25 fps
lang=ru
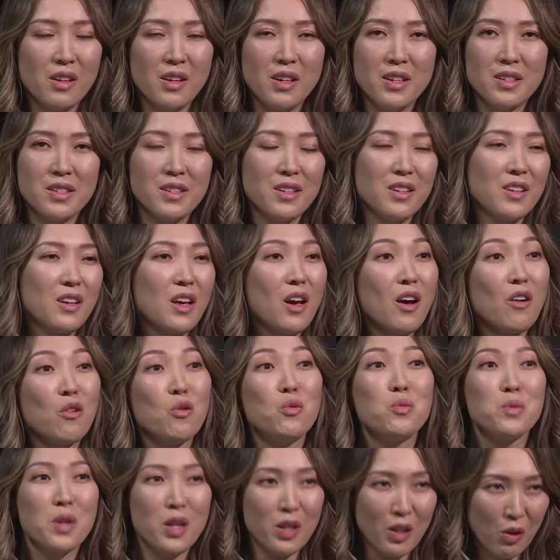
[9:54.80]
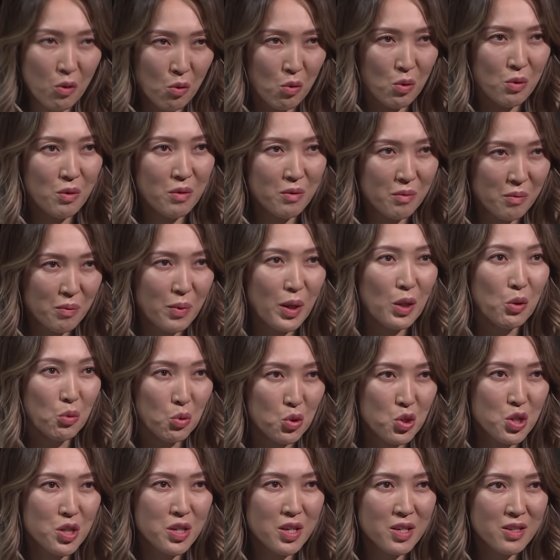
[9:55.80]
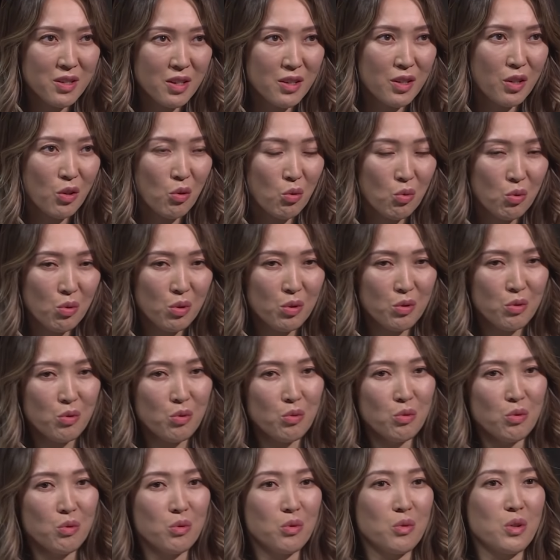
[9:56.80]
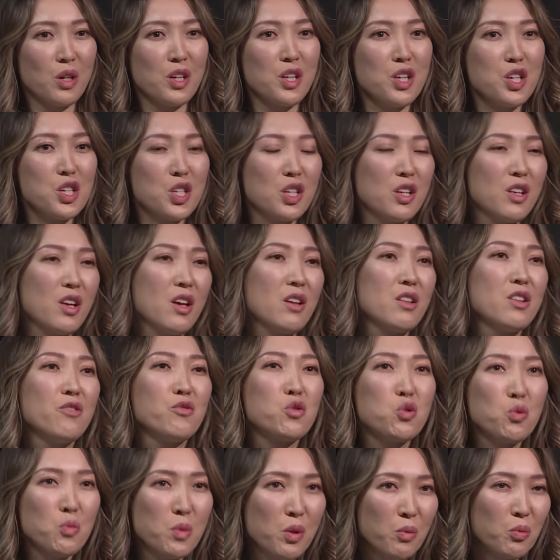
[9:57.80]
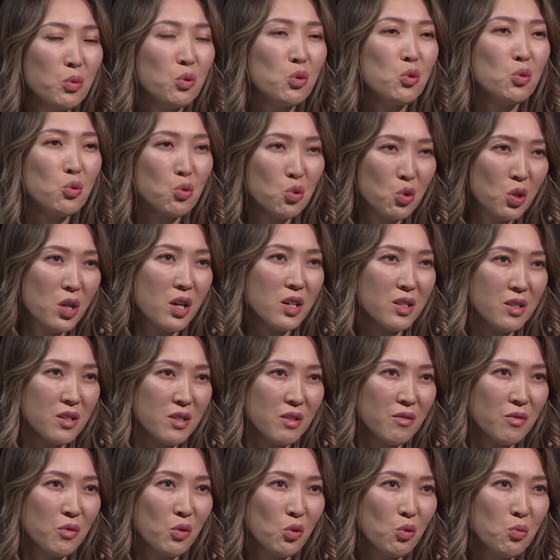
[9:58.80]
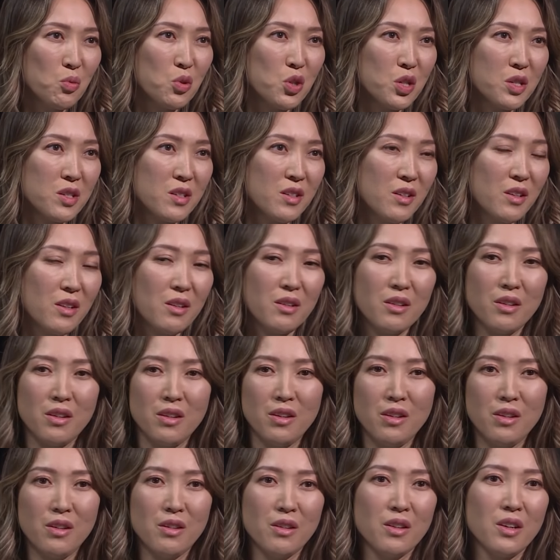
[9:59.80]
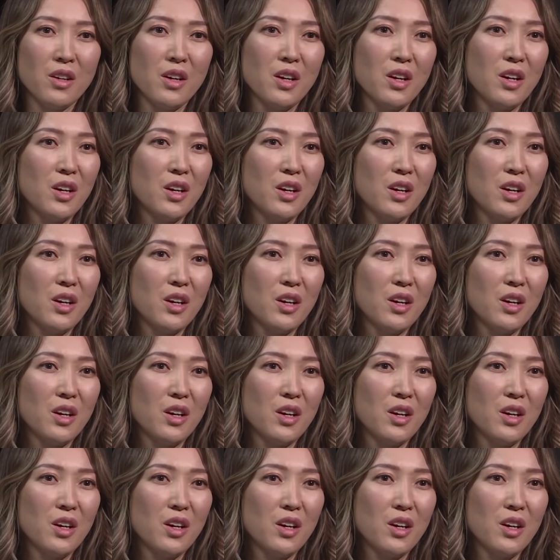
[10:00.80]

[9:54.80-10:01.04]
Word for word: если я, у меня так получится стать такой, то, конечно, я ни в чем не буду нуждаться, в том числе и